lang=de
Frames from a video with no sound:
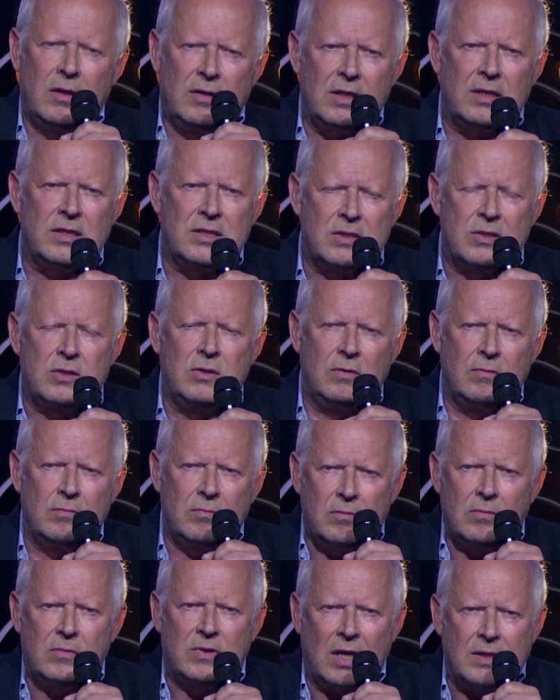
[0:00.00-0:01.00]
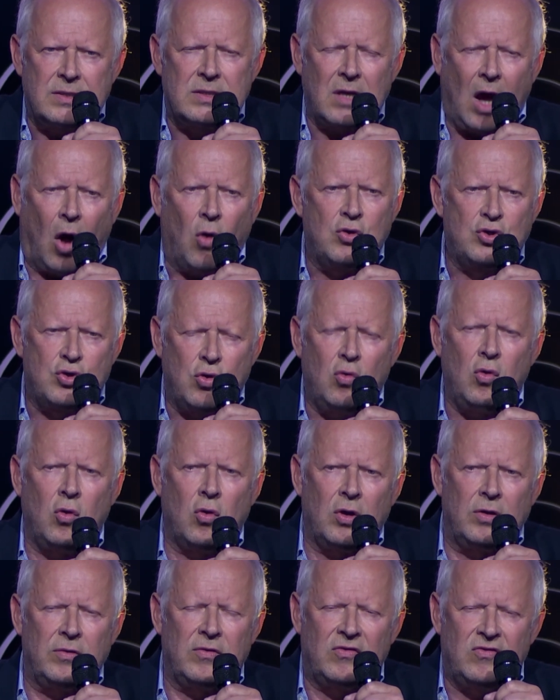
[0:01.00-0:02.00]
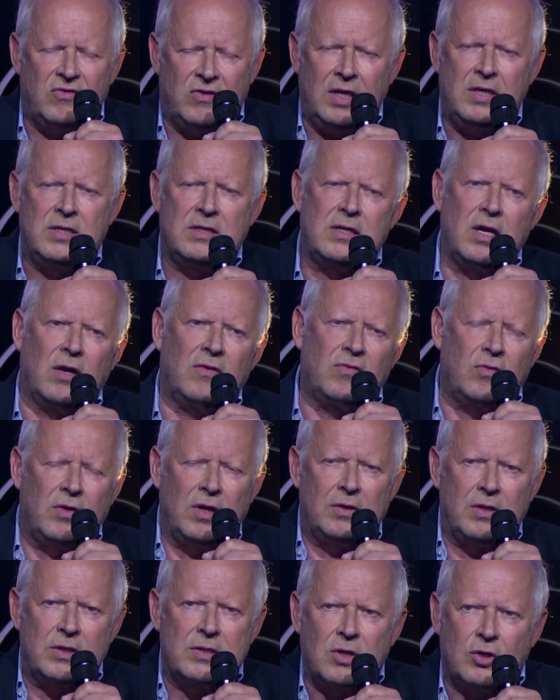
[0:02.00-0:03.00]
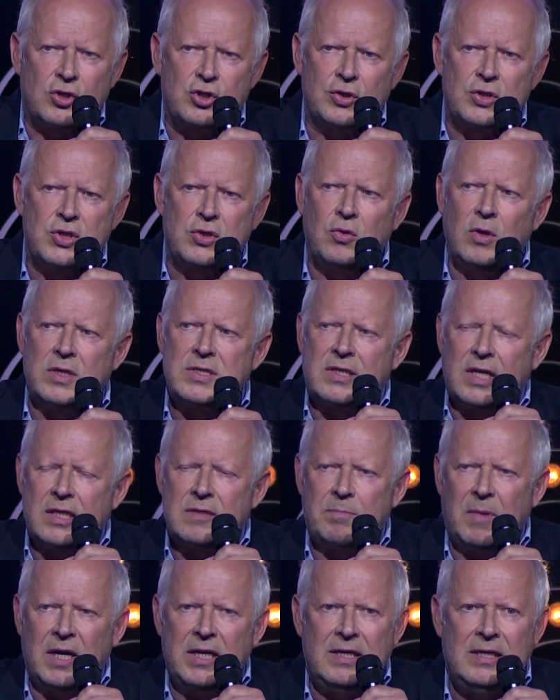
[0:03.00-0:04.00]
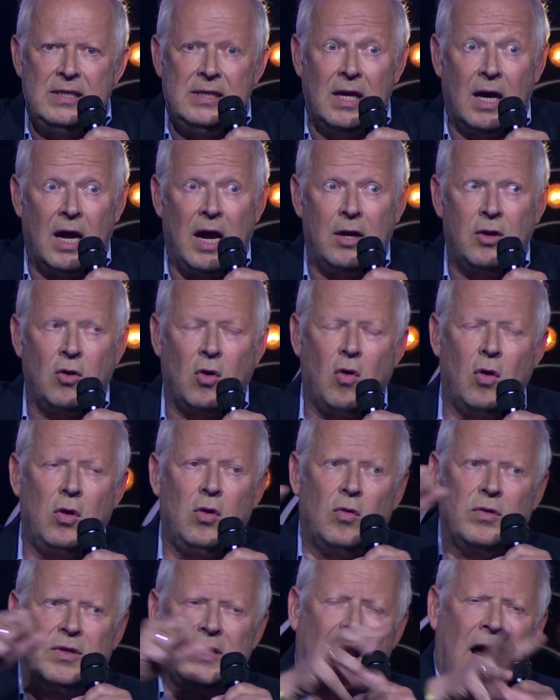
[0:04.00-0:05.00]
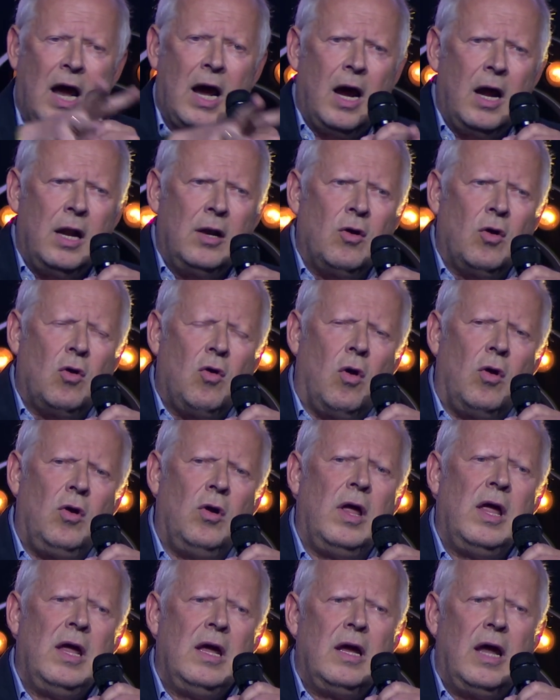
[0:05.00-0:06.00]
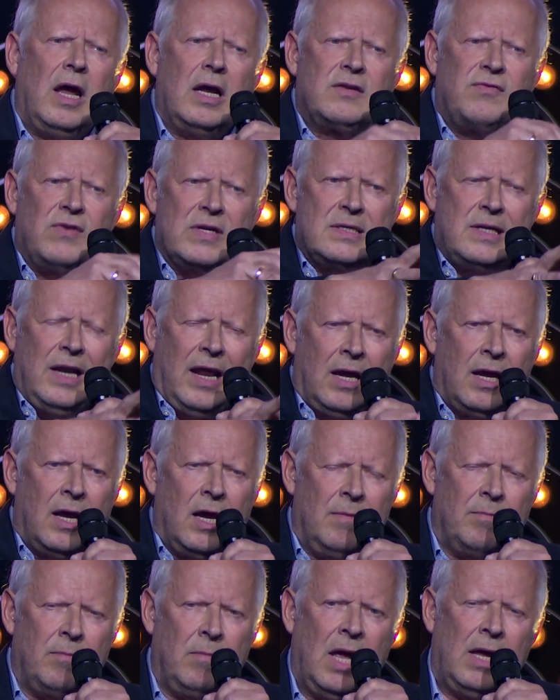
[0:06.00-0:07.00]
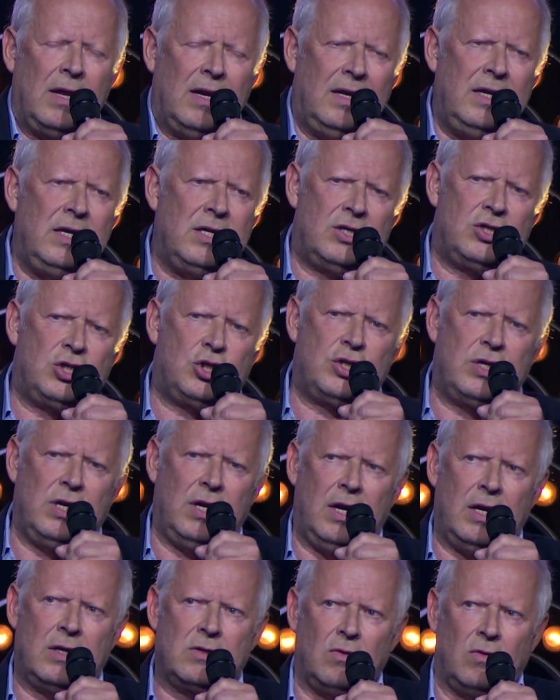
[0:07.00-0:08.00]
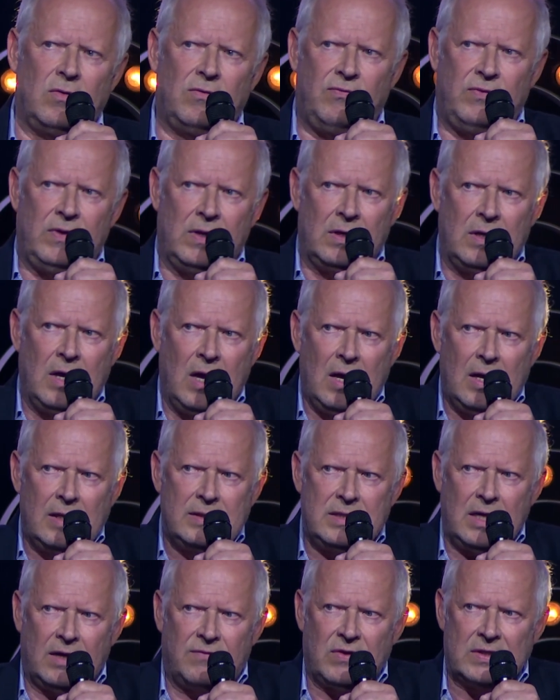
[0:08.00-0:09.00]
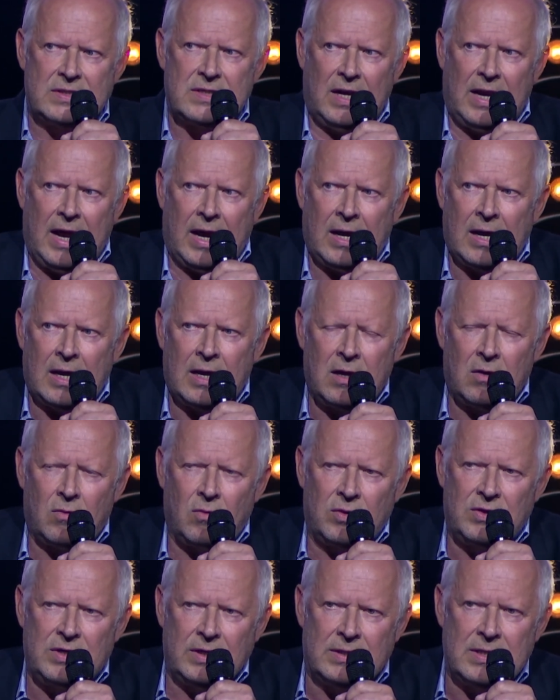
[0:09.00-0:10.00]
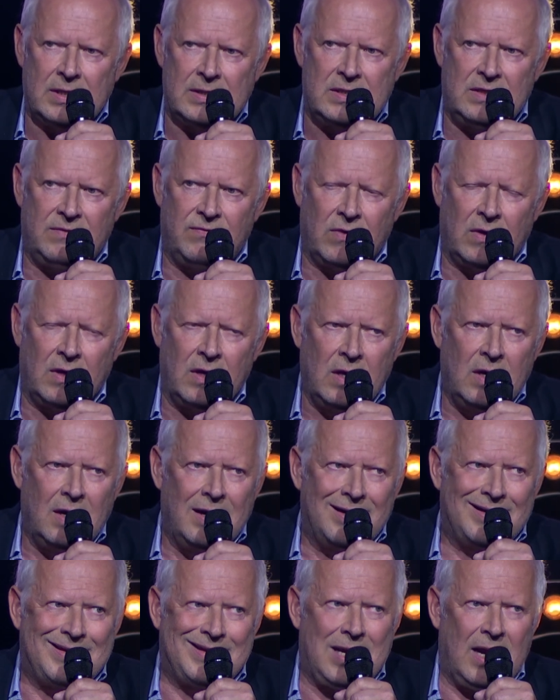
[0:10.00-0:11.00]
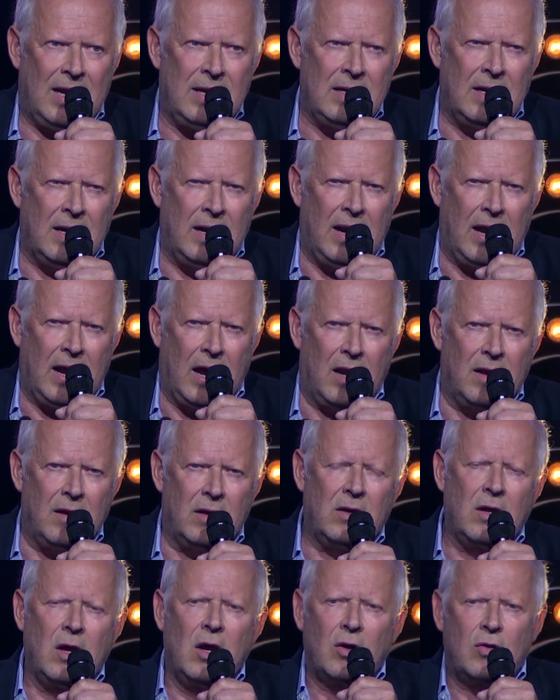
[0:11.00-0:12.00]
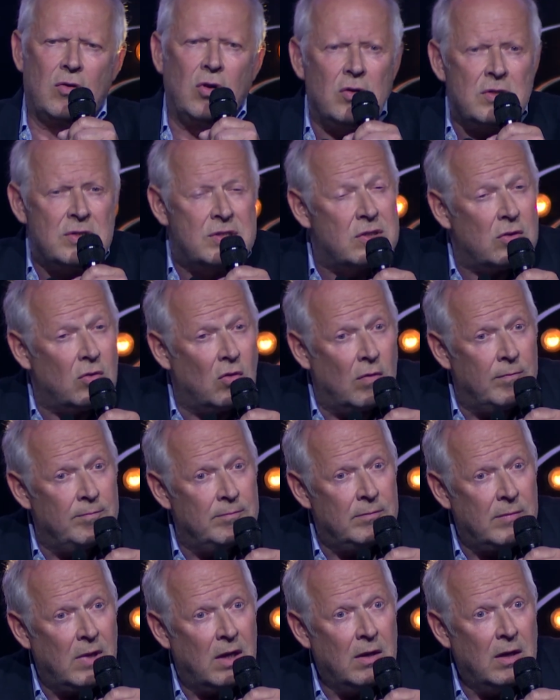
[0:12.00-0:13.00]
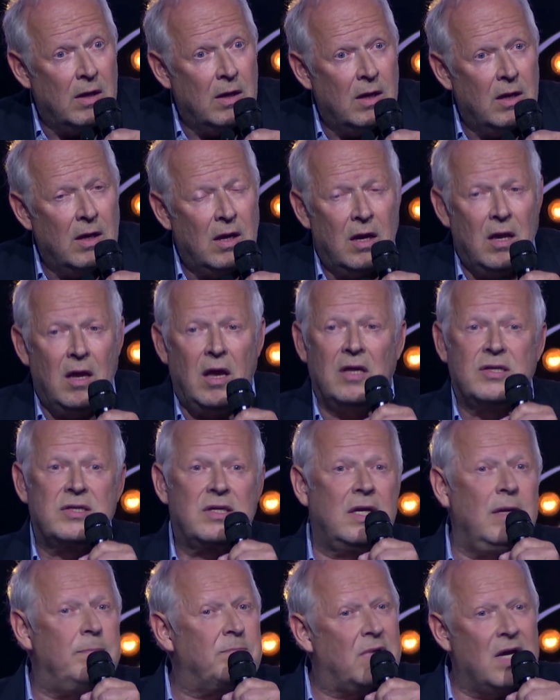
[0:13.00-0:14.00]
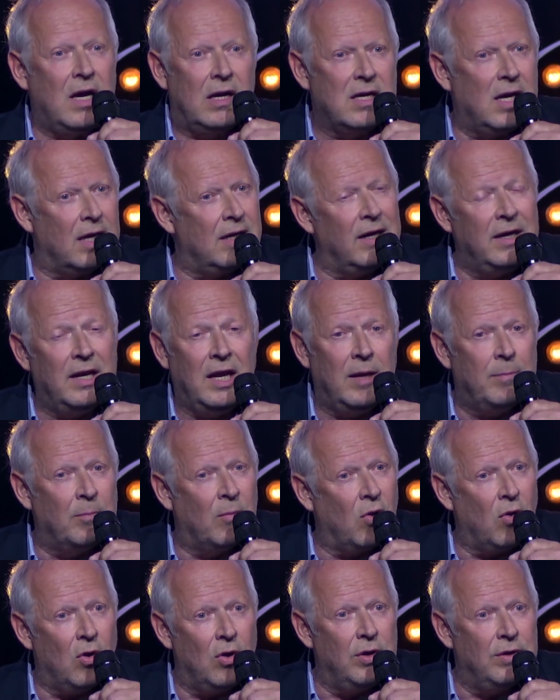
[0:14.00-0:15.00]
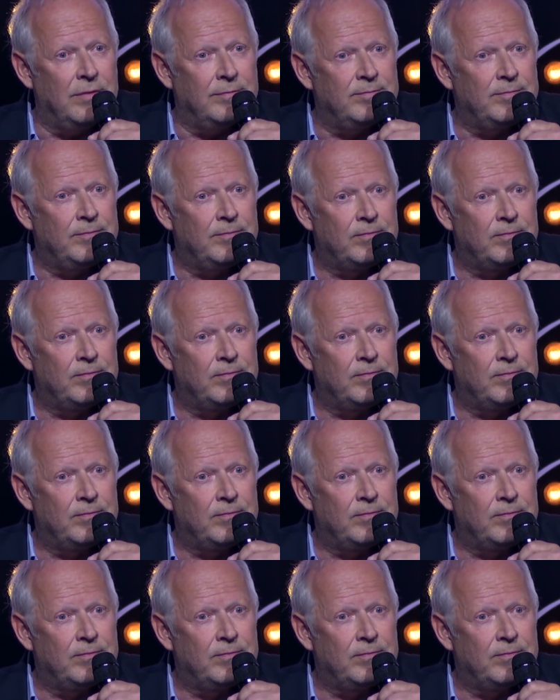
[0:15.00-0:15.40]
des des Autoren, des Dichters oder des Regisseurs, dass mal hier eine Rolle und da eine Rolle etwas länger im Licht steht und wir sie etwas länger und intensiver kennenlernen. Kurzum, es gibt gar keine Nebenrollen.